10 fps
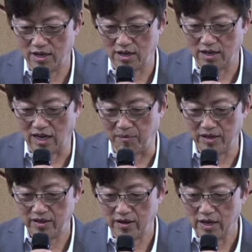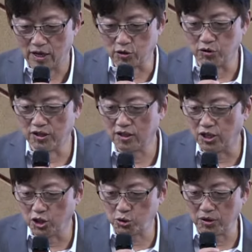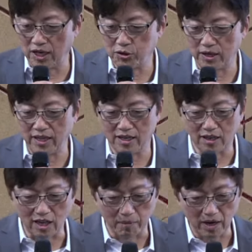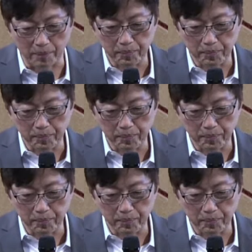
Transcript: 아멘. 그래서 우리는 그리스도 예수 안에 있기 때문에